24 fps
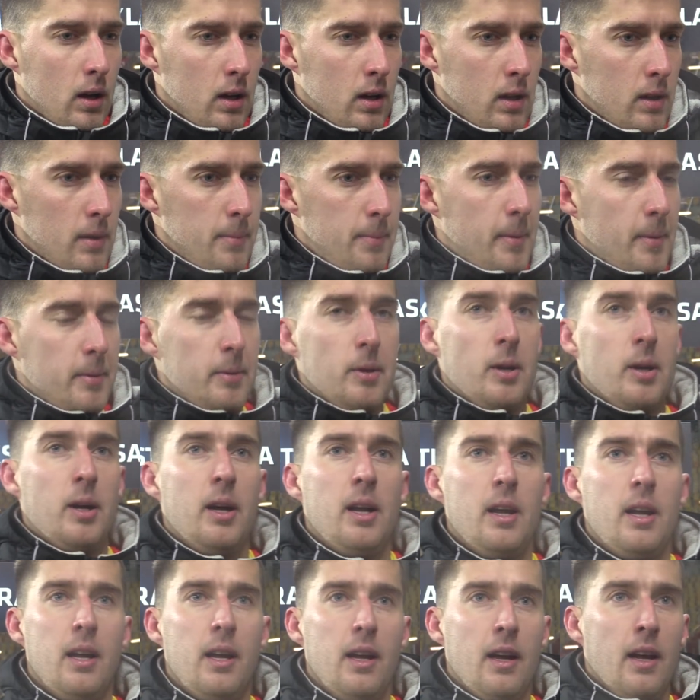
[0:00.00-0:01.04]
No, na pewno.
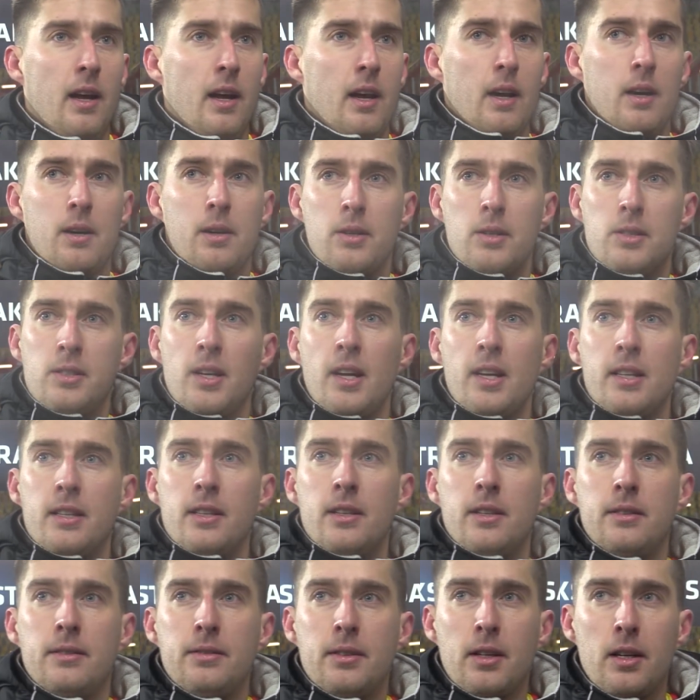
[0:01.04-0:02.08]

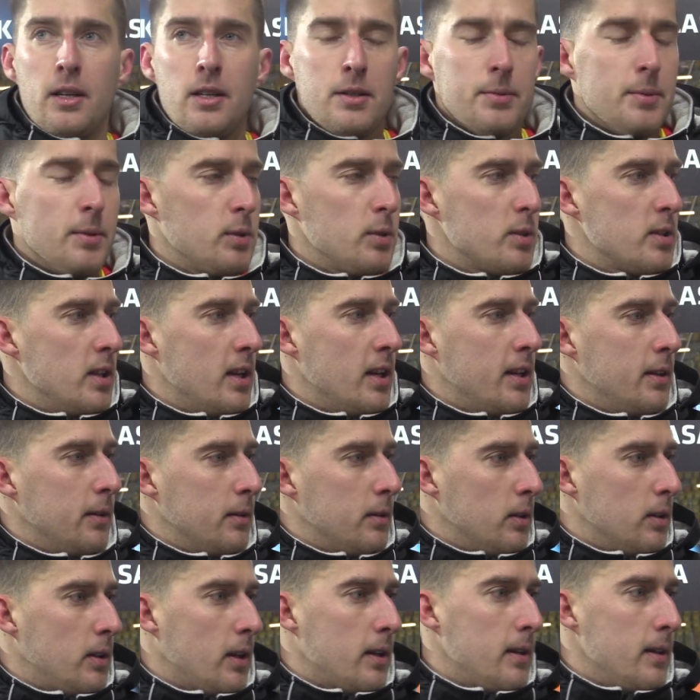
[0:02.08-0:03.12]
Ostatnio wygraliśmy to z Lechią,
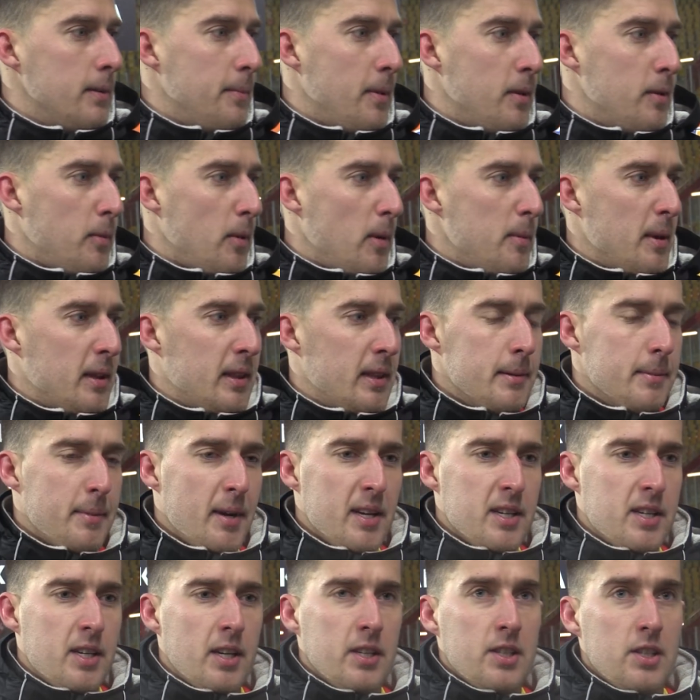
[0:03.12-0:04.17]
to taki był pamiętny
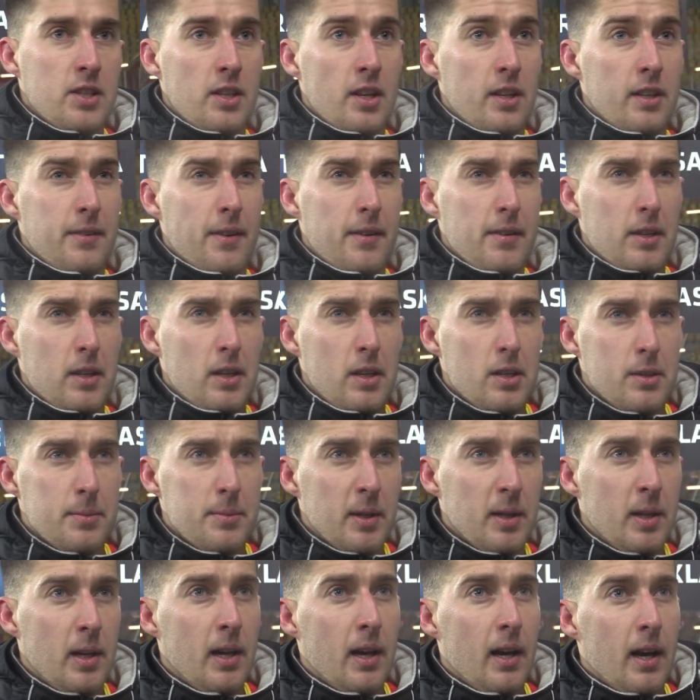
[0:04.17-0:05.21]
mecz. 4-2
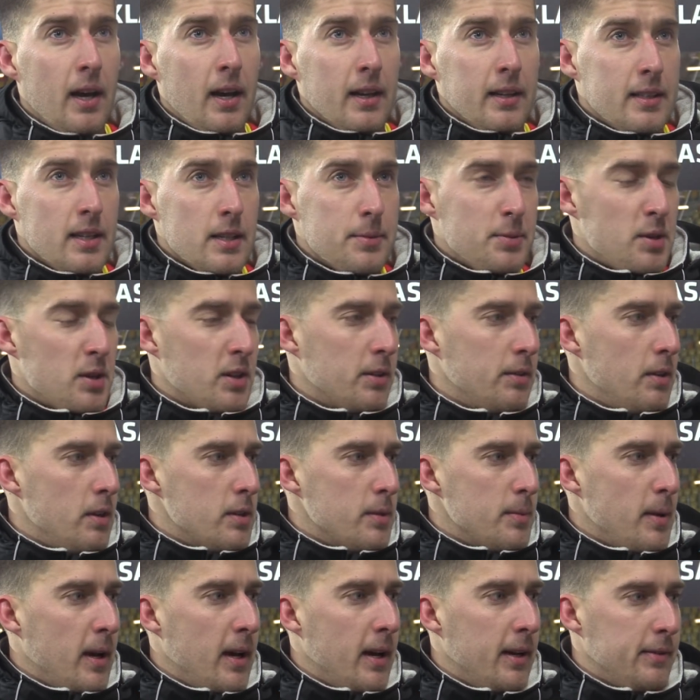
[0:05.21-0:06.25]
wygraliśmy, też
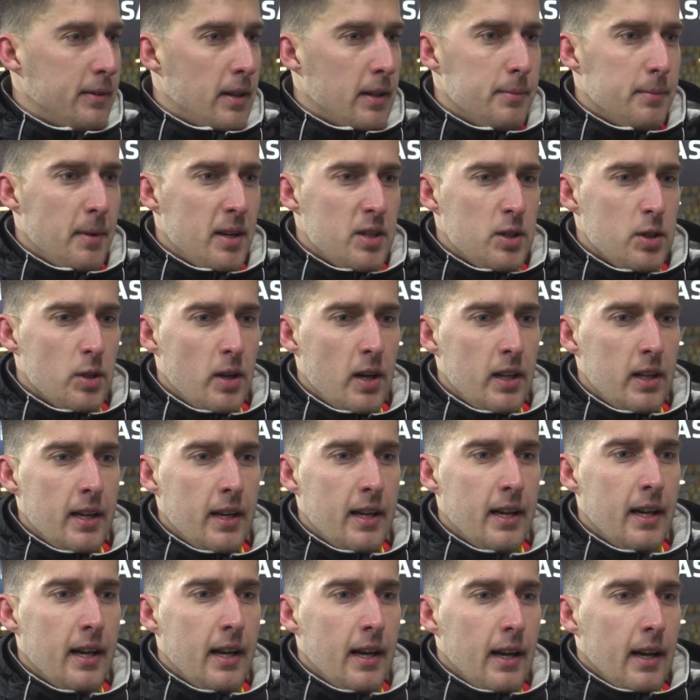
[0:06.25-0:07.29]
przegraliśmy w tym meczu,
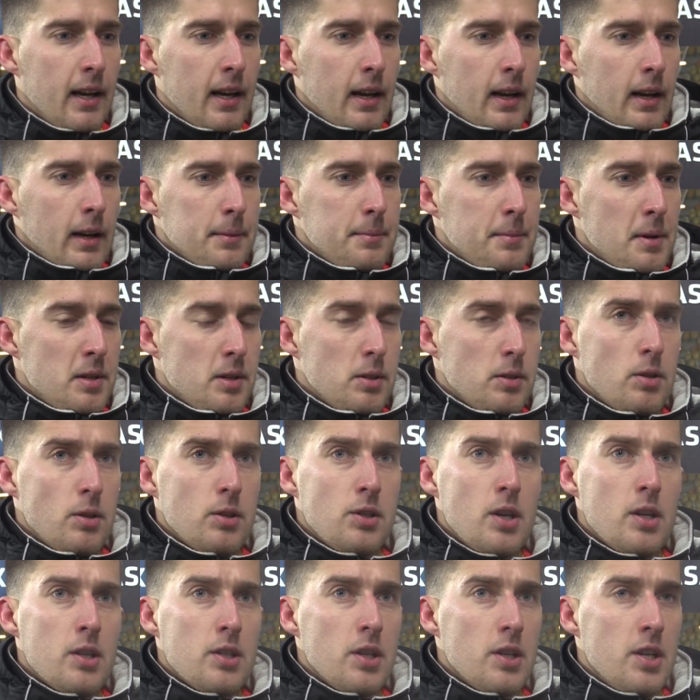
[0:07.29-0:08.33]
ale bardzo
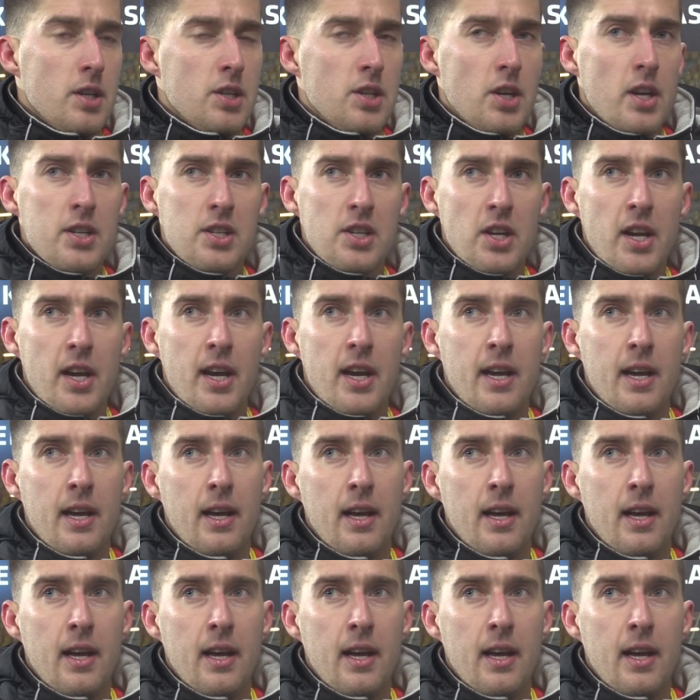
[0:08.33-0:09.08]
się cieszę dzisiaj, że